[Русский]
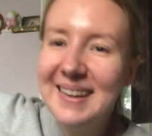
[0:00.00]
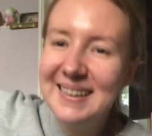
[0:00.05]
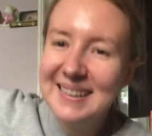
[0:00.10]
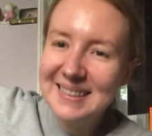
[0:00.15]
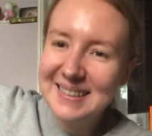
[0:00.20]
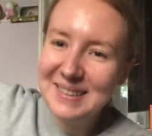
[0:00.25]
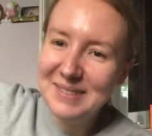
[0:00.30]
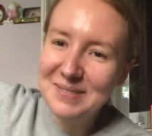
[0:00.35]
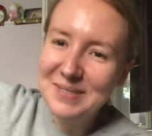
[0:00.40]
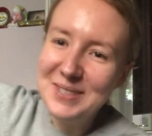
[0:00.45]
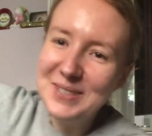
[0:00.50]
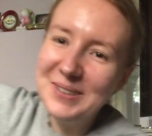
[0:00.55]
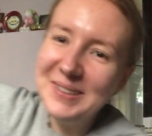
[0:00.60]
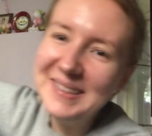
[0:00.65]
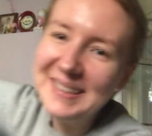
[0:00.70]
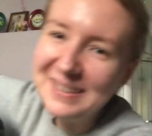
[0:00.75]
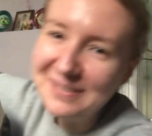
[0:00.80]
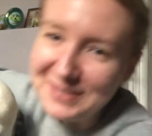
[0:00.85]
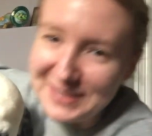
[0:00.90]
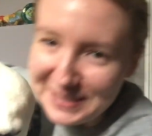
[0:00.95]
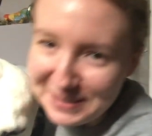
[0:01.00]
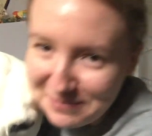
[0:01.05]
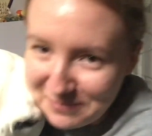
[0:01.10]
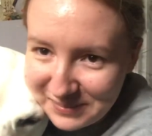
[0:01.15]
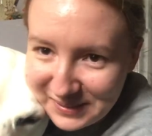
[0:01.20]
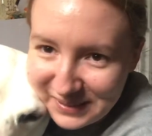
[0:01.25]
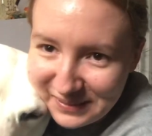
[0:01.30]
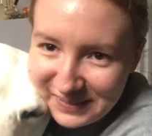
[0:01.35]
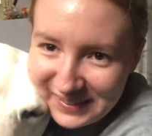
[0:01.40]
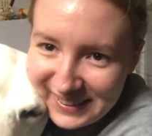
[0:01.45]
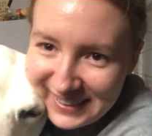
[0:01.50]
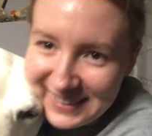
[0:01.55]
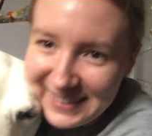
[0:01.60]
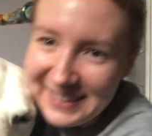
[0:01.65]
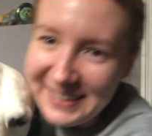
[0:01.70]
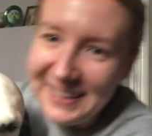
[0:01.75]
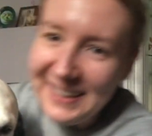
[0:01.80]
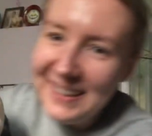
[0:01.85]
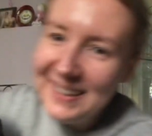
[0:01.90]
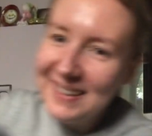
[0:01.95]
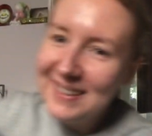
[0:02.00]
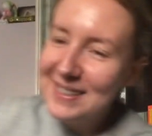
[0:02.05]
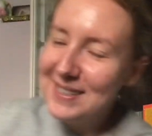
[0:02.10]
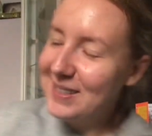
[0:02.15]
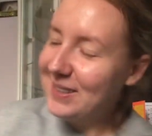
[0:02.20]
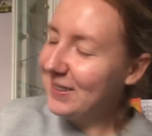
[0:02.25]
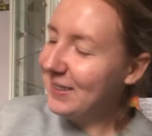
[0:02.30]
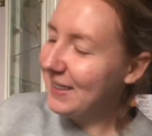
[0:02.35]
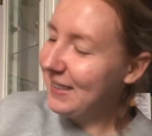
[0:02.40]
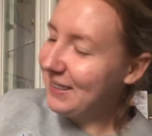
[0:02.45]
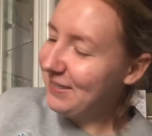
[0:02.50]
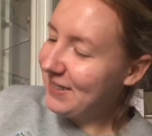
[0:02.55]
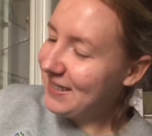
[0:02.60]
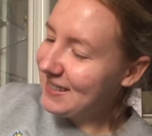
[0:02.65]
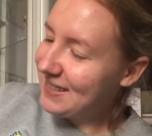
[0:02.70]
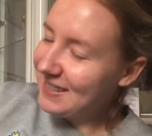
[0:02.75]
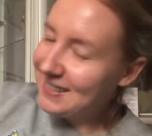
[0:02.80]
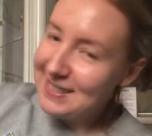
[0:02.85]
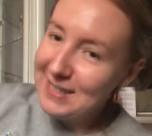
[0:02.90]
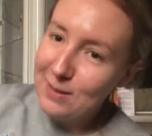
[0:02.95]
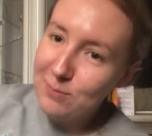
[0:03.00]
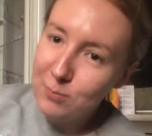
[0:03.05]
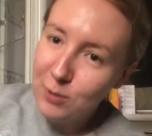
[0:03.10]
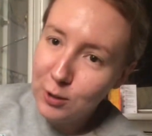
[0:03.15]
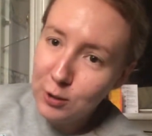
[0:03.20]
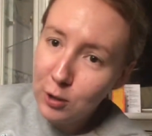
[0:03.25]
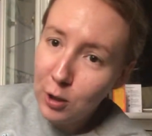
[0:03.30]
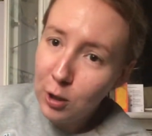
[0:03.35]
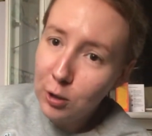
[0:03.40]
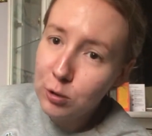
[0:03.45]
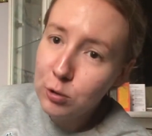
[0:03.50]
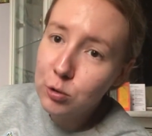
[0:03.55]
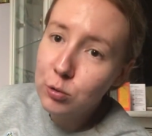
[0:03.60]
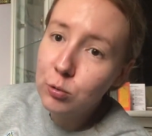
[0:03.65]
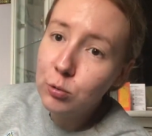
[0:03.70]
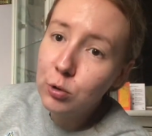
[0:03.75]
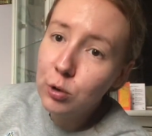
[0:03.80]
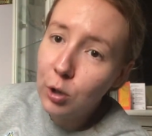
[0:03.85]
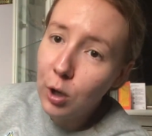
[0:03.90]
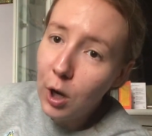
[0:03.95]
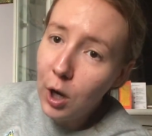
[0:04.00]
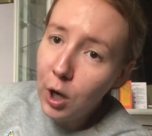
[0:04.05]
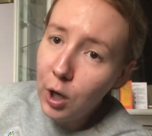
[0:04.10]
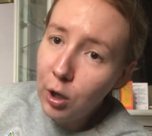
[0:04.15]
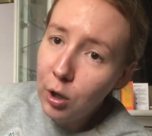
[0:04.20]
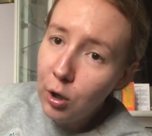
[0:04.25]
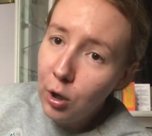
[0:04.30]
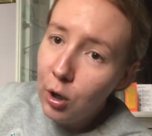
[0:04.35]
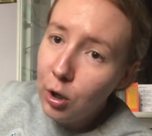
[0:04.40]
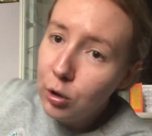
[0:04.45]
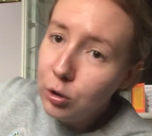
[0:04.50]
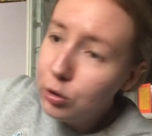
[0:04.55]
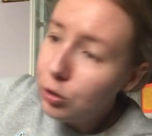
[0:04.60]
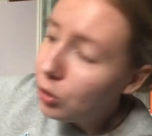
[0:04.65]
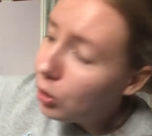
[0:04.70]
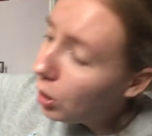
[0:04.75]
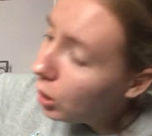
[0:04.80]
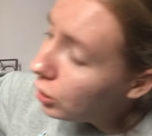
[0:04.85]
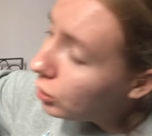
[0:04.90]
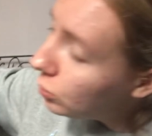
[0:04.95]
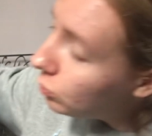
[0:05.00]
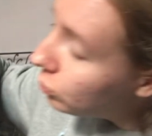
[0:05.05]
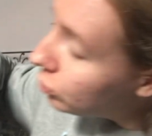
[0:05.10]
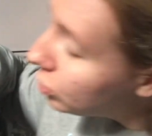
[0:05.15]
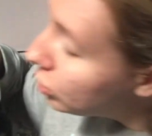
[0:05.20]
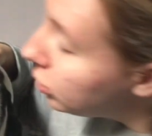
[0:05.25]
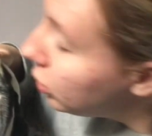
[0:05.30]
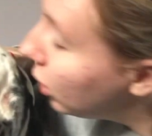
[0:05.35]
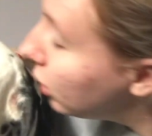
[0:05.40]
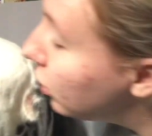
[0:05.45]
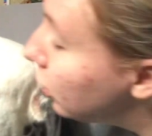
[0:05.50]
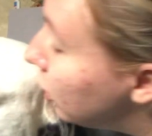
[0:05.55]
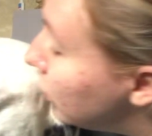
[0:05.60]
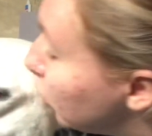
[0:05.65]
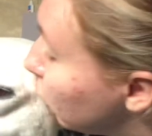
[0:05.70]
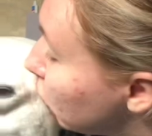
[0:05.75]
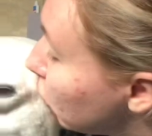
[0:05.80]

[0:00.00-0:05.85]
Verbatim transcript: Девчонки, всем привет! Решила для вас заснять болталочку. Да, да, ты мой сладкий.